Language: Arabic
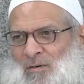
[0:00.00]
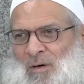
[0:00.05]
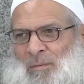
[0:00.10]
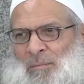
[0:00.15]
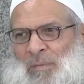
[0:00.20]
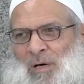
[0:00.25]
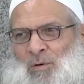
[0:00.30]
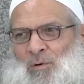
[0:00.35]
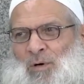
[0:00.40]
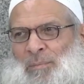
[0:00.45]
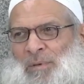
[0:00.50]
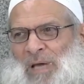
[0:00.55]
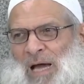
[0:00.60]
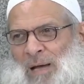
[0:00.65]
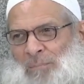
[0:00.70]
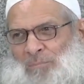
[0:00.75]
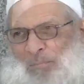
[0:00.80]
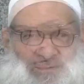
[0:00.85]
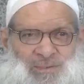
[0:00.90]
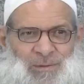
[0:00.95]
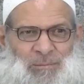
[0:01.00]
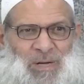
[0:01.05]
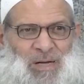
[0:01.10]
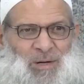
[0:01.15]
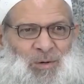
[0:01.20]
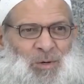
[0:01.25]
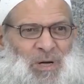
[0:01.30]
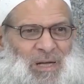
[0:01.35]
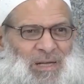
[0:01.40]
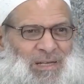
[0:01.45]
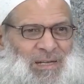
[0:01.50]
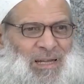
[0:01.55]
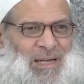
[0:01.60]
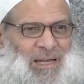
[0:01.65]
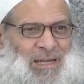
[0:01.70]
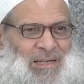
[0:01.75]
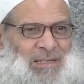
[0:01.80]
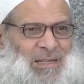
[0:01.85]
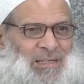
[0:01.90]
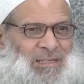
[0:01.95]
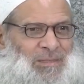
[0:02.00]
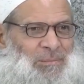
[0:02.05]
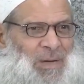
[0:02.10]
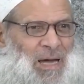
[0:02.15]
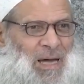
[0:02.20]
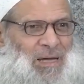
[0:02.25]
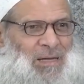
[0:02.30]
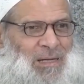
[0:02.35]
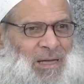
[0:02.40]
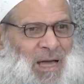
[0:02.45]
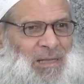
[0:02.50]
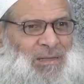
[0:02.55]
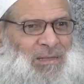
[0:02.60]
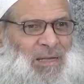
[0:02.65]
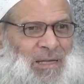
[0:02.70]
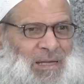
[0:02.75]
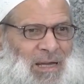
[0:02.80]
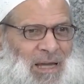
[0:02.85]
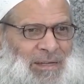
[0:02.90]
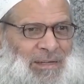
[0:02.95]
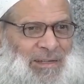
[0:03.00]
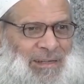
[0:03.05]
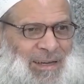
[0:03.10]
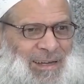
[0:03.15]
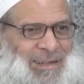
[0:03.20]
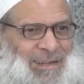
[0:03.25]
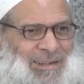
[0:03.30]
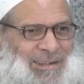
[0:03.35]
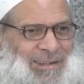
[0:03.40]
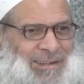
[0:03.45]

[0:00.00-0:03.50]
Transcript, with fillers: وما هو بعمه وما هو إلا أن يسمعه حتى يعينه